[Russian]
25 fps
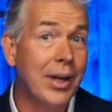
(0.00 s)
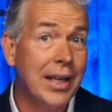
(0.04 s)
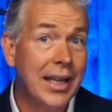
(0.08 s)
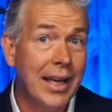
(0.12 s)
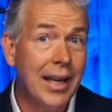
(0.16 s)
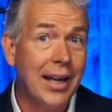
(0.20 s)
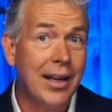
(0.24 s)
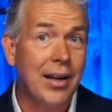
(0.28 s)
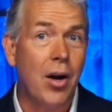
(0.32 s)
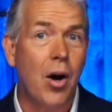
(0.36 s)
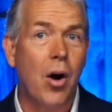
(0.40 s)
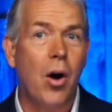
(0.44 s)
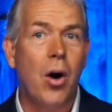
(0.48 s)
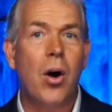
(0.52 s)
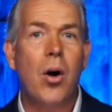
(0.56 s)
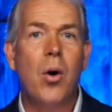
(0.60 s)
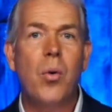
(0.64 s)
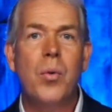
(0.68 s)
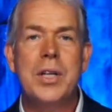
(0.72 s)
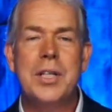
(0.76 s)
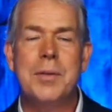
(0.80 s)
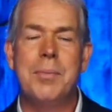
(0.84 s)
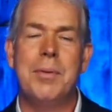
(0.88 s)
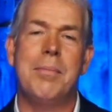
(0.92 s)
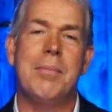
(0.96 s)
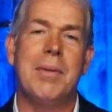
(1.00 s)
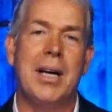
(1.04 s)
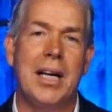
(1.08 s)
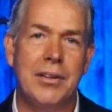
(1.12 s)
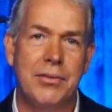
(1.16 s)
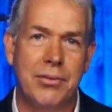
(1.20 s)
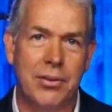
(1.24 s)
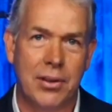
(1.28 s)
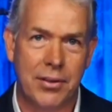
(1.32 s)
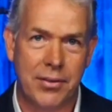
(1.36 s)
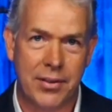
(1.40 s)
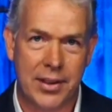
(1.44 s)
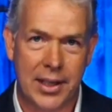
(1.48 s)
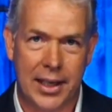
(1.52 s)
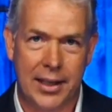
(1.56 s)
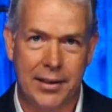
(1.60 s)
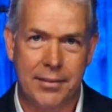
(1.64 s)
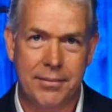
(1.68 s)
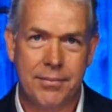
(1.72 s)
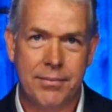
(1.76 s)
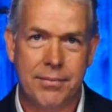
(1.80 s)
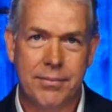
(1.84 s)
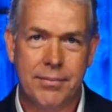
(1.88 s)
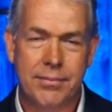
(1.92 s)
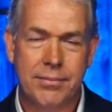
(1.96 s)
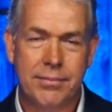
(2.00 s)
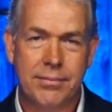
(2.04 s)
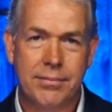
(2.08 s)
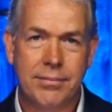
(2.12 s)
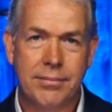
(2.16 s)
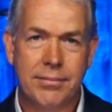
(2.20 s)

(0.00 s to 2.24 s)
основываясь на времени UTC.